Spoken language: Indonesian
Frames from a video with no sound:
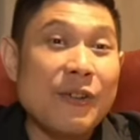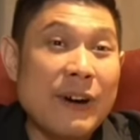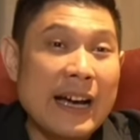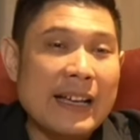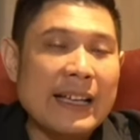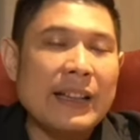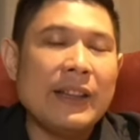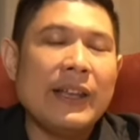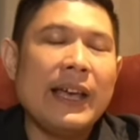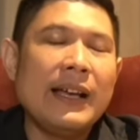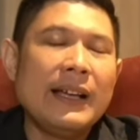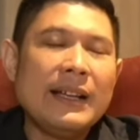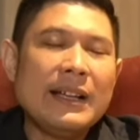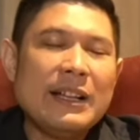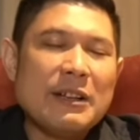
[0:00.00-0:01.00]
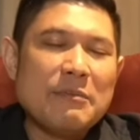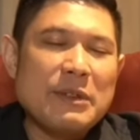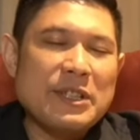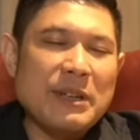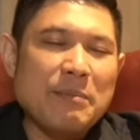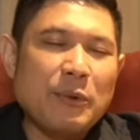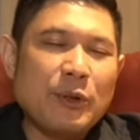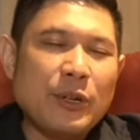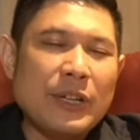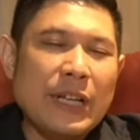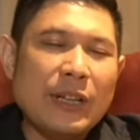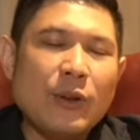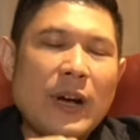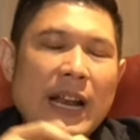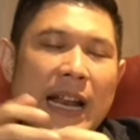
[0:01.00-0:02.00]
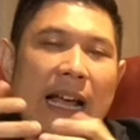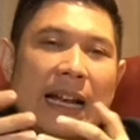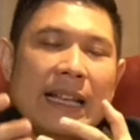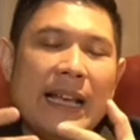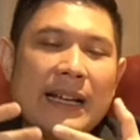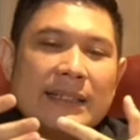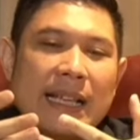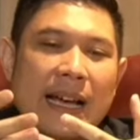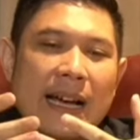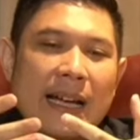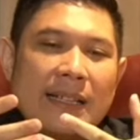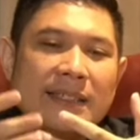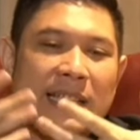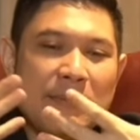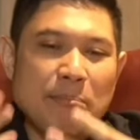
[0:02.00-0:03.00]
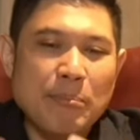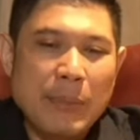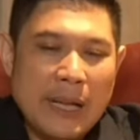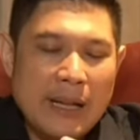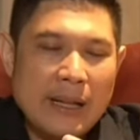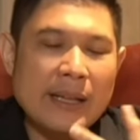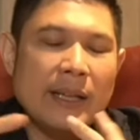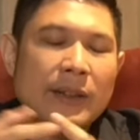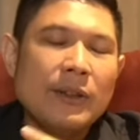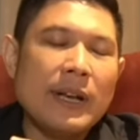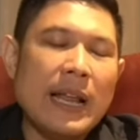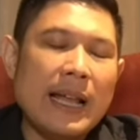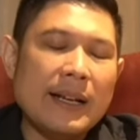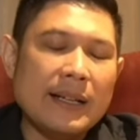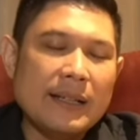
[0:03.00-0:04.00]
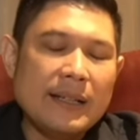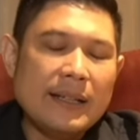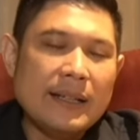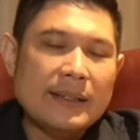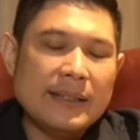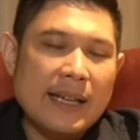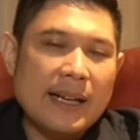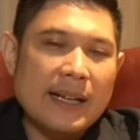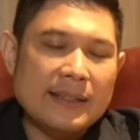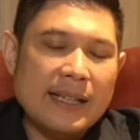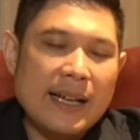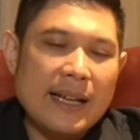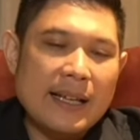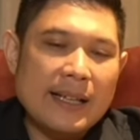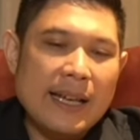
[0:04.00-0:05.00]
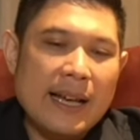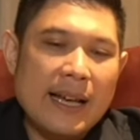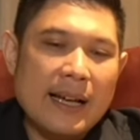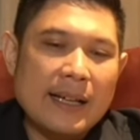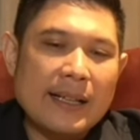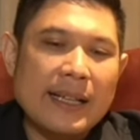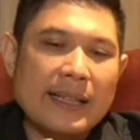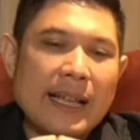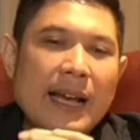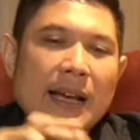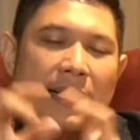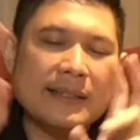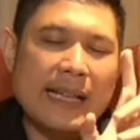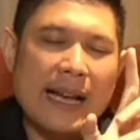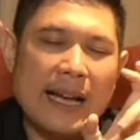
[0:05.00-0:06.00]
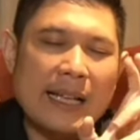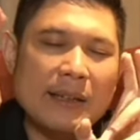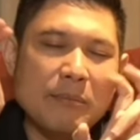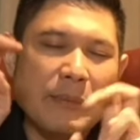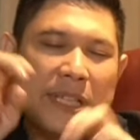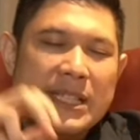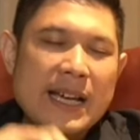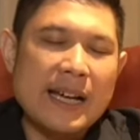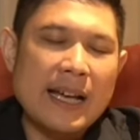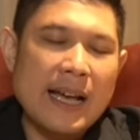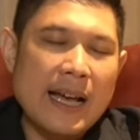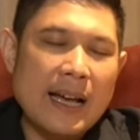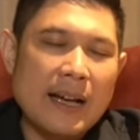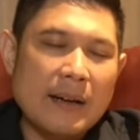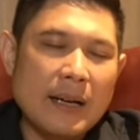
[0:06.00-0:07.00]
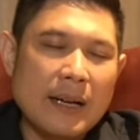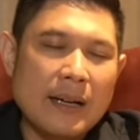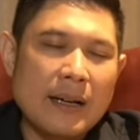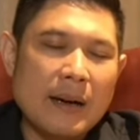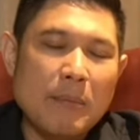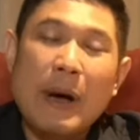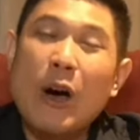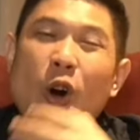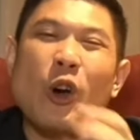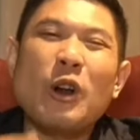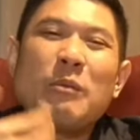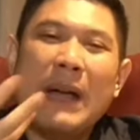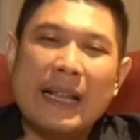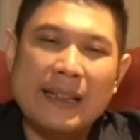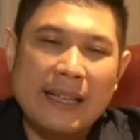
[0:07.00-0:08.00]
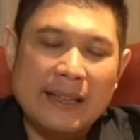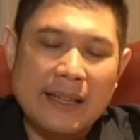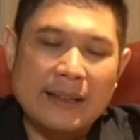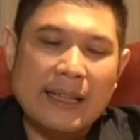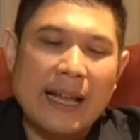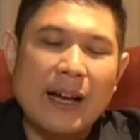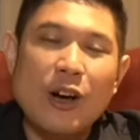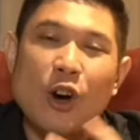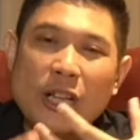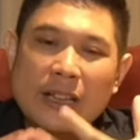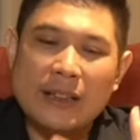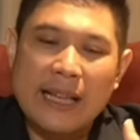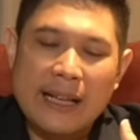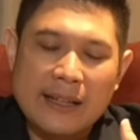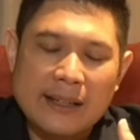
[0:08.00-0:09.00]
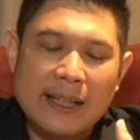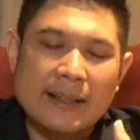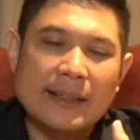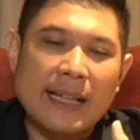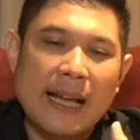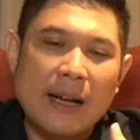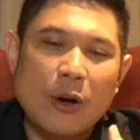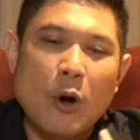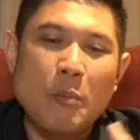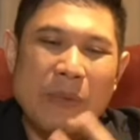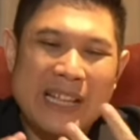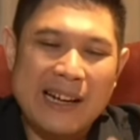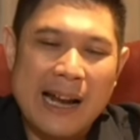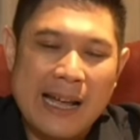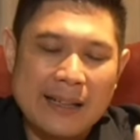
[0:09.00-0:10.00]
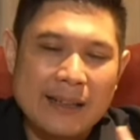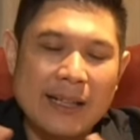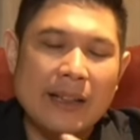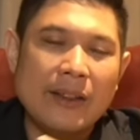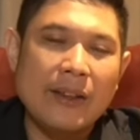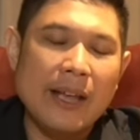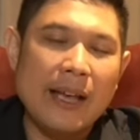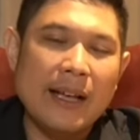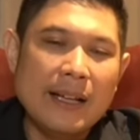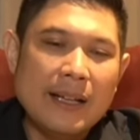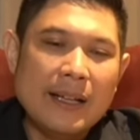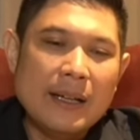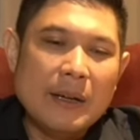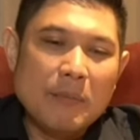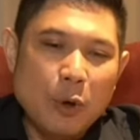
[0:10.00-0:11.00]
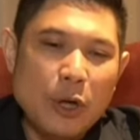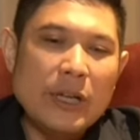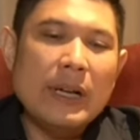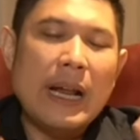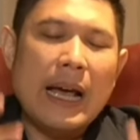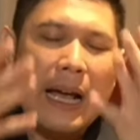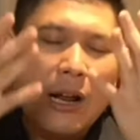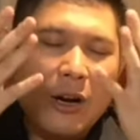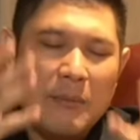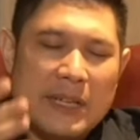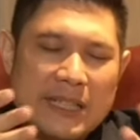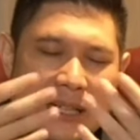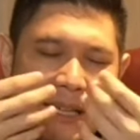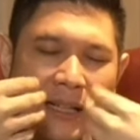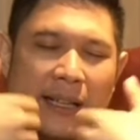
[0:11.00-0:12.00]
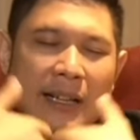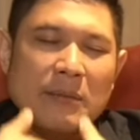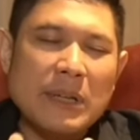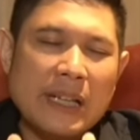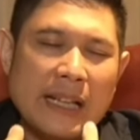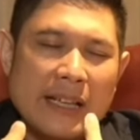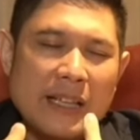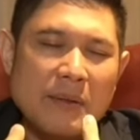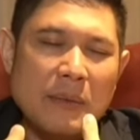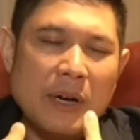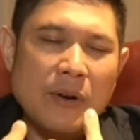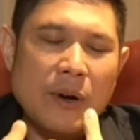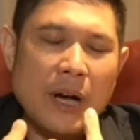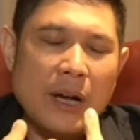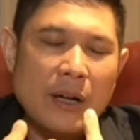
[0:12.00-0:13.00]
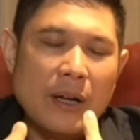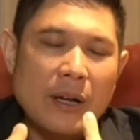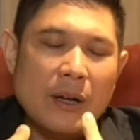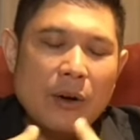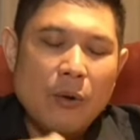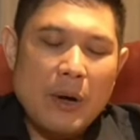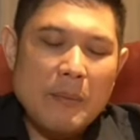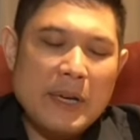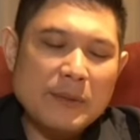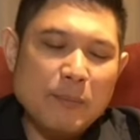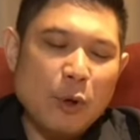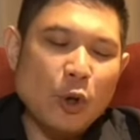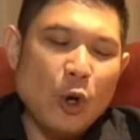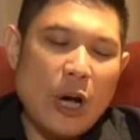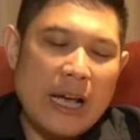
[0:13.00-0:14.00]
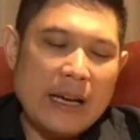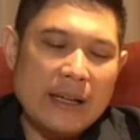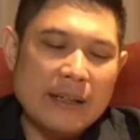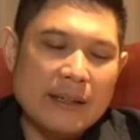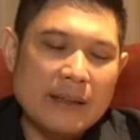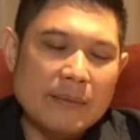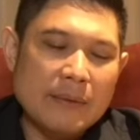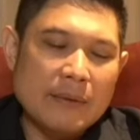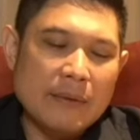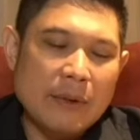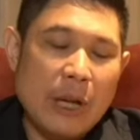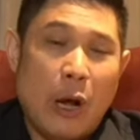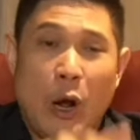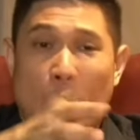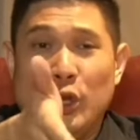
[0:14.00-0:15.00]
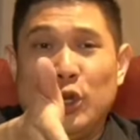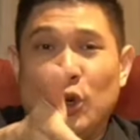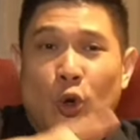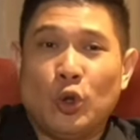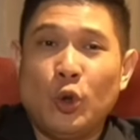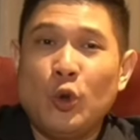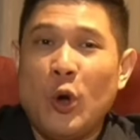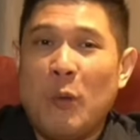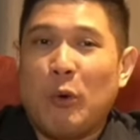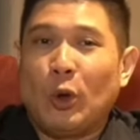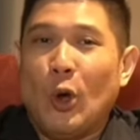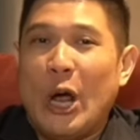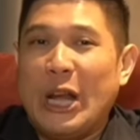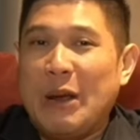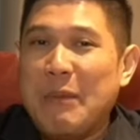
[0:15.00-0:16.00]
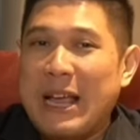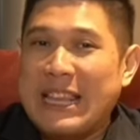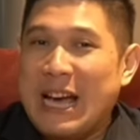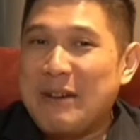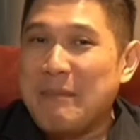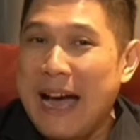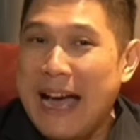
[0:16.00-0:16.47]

Jawa gitu ya. Meskipun itu kan hal yang sangat simpel gitu dan saya rasa ya kita sangat menjaga uh, menghormati tentang konten, tentang copyright gitu ya. Pun kalau Mas Hendra tadi bertanya bahwa wah mas potongan ya ngaji Rasul juga potongannya banyak